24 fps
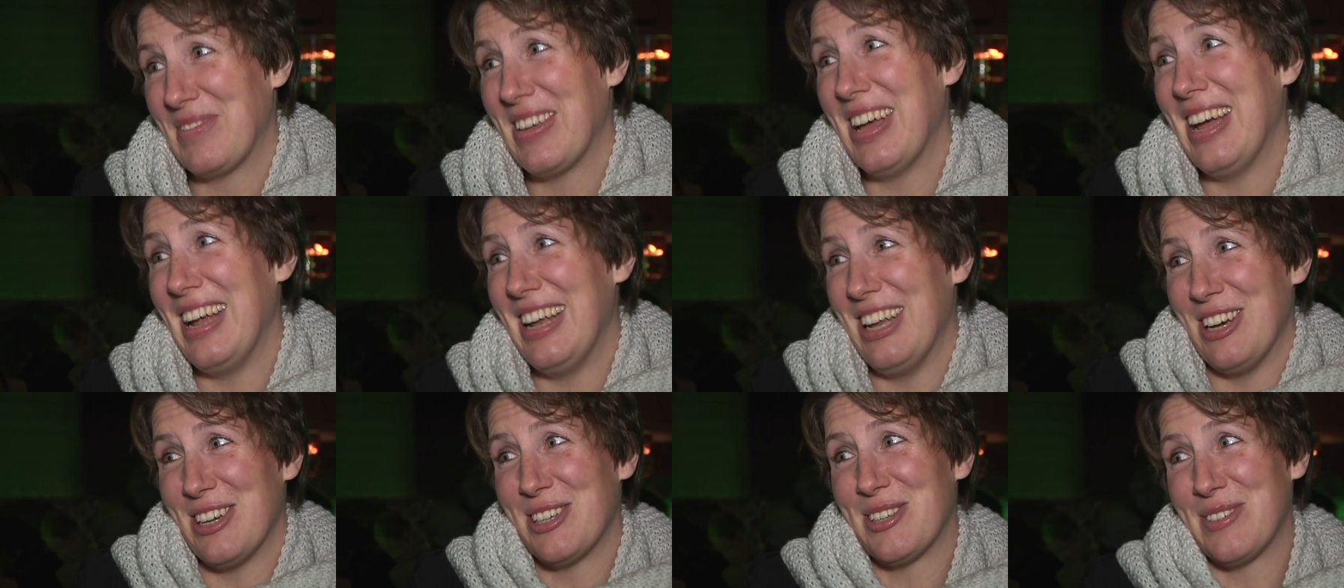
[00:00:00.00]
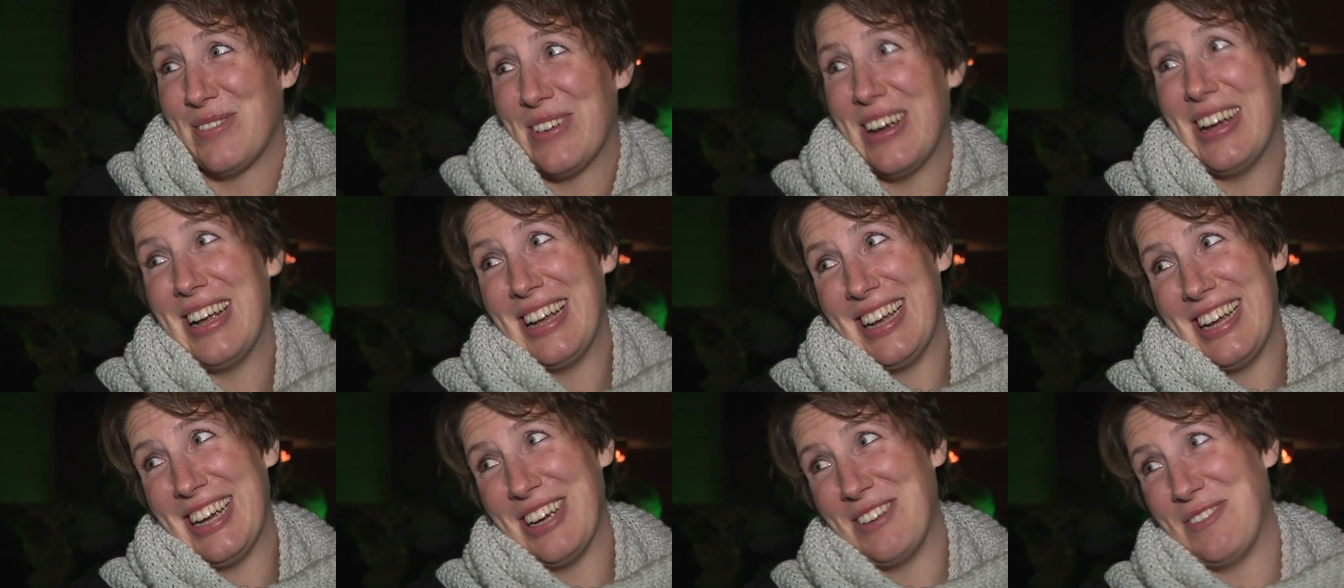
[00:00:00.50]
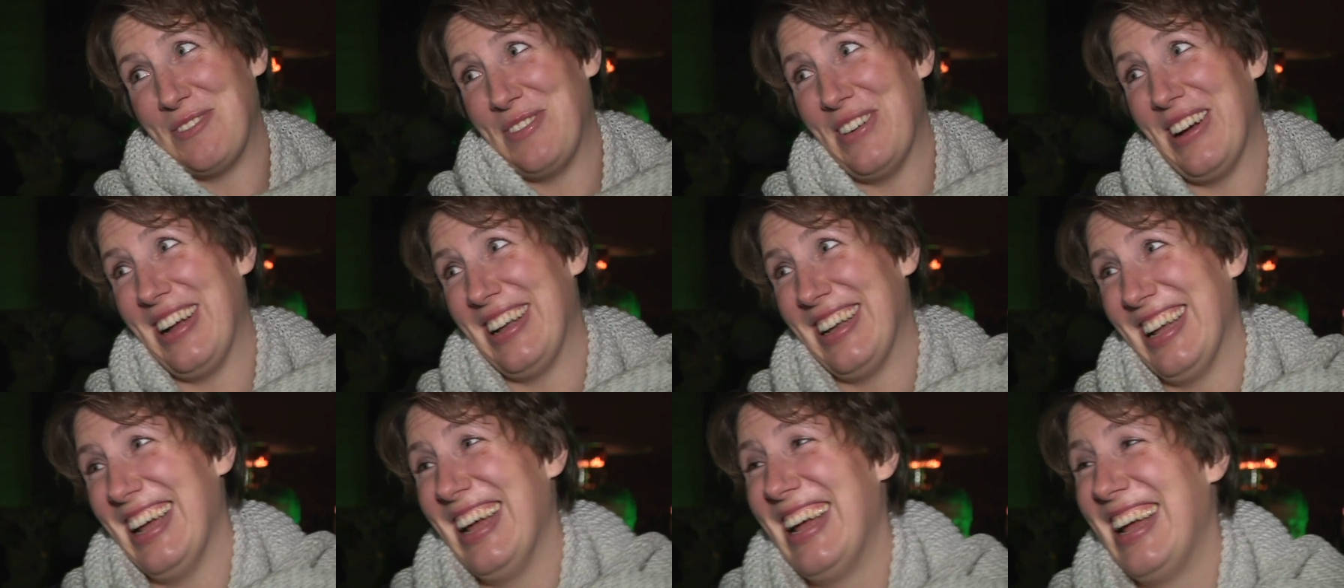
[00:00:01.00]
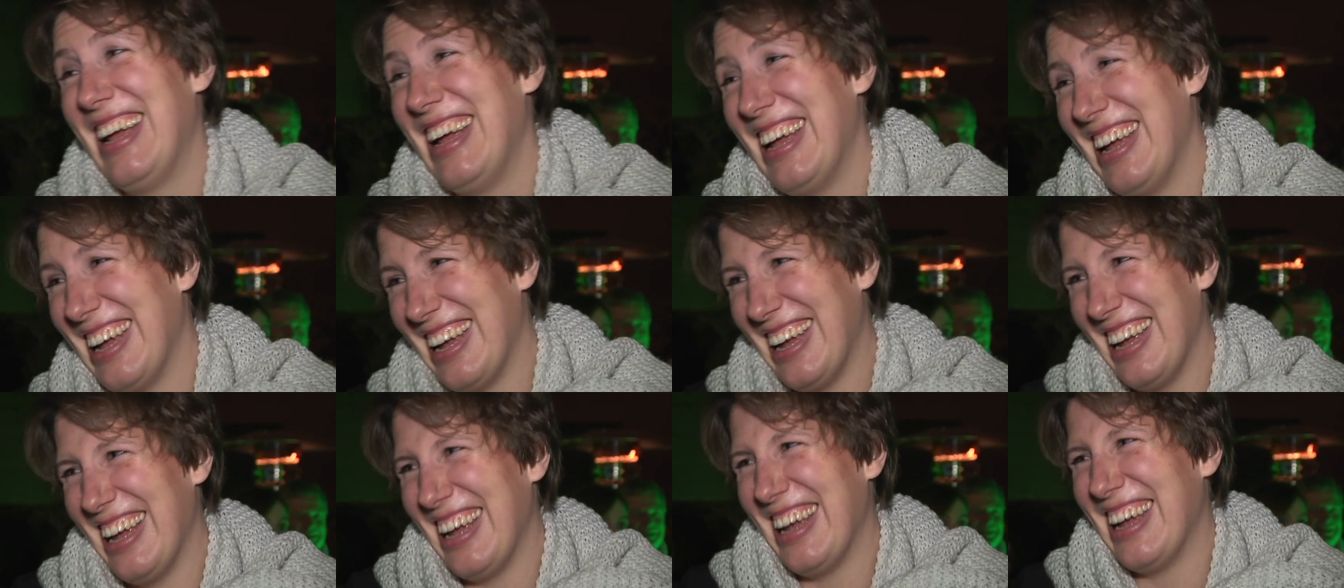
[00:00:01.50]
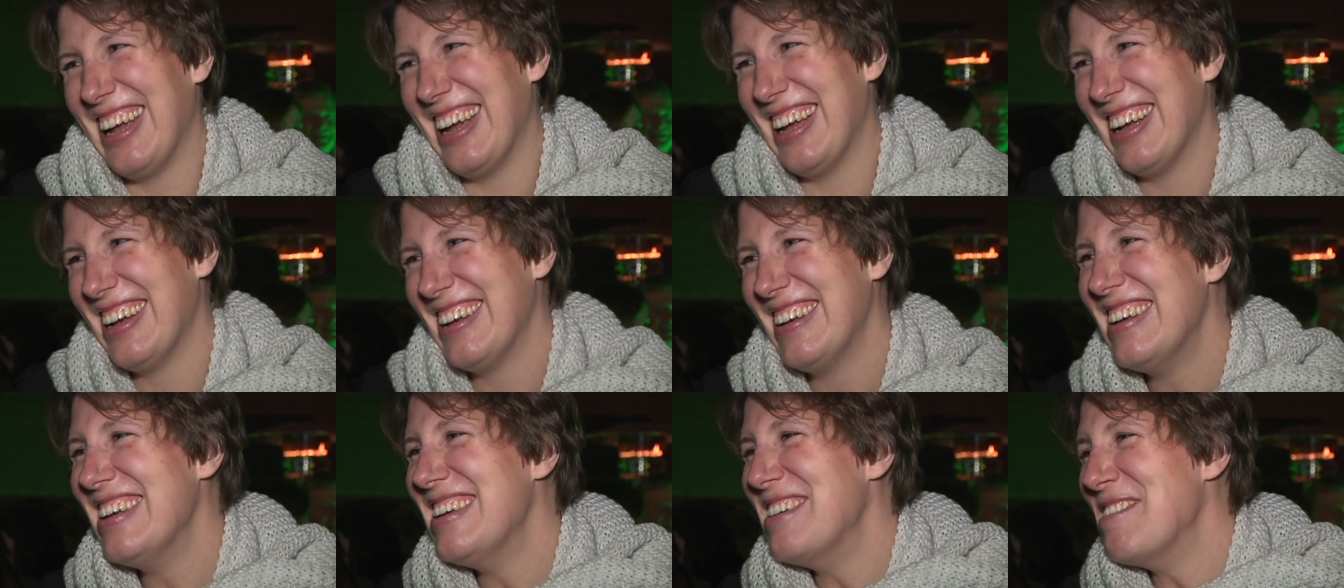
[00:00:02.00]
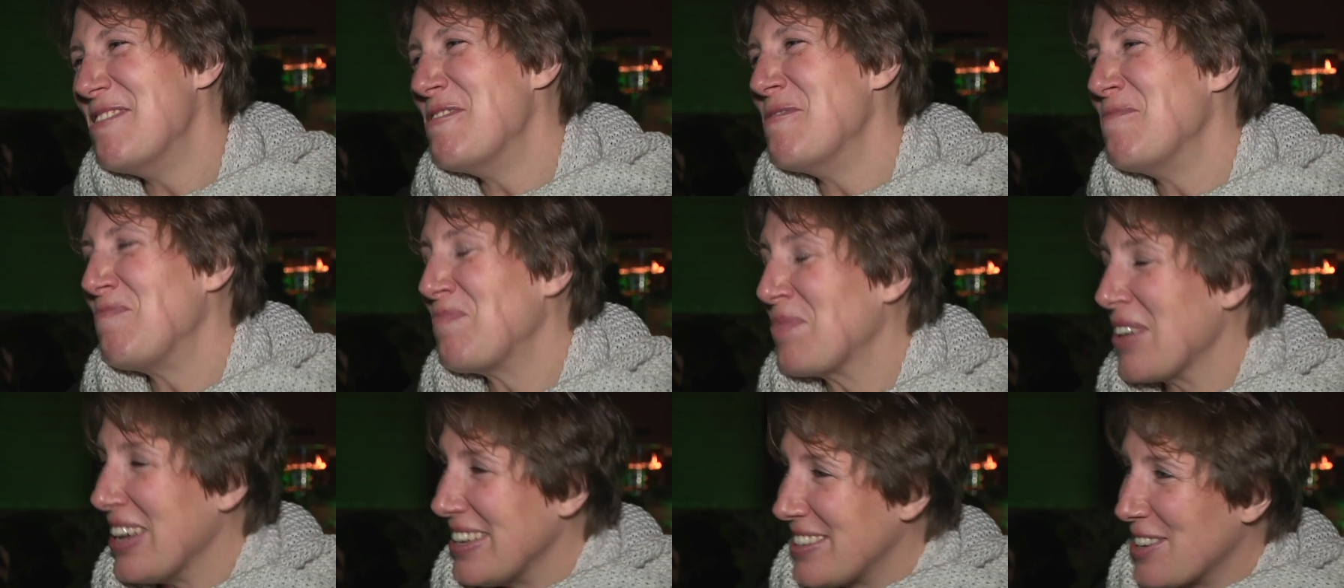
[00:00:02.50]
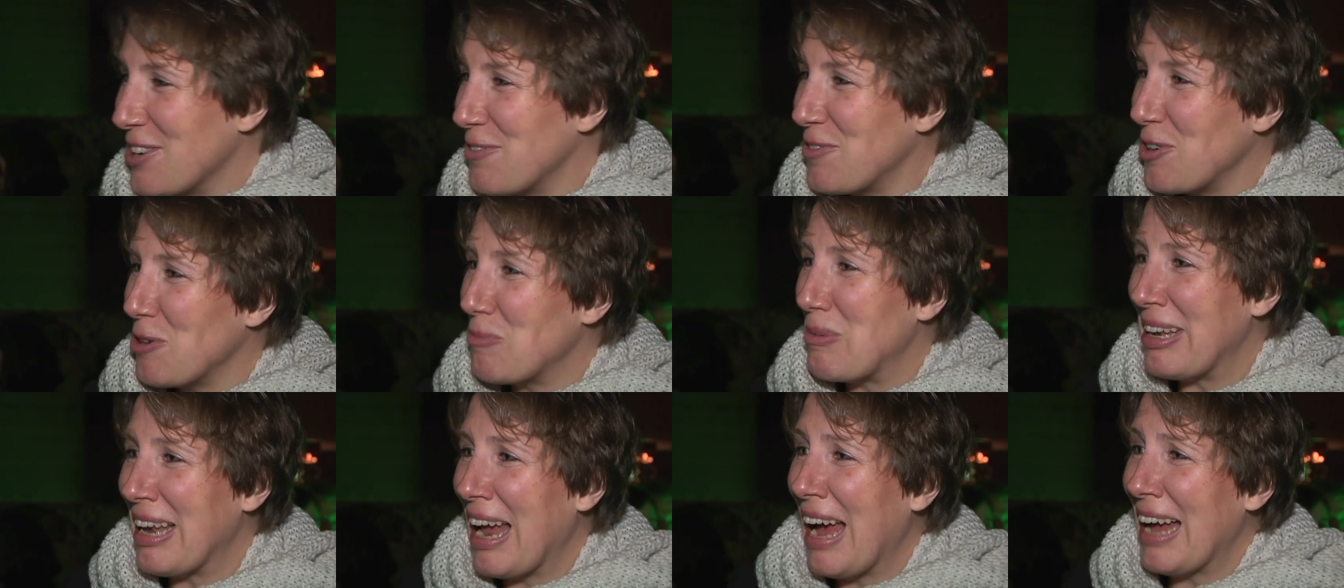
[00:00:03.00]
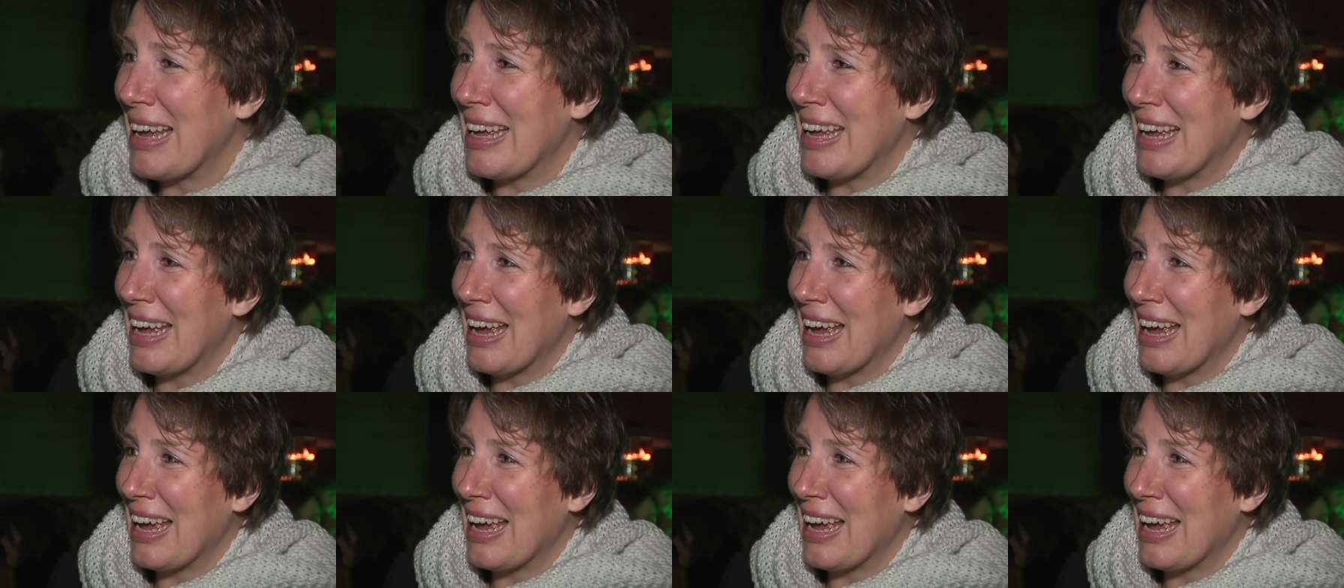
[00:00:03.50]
кто это сделал. Такой путь еще не проходили даже представители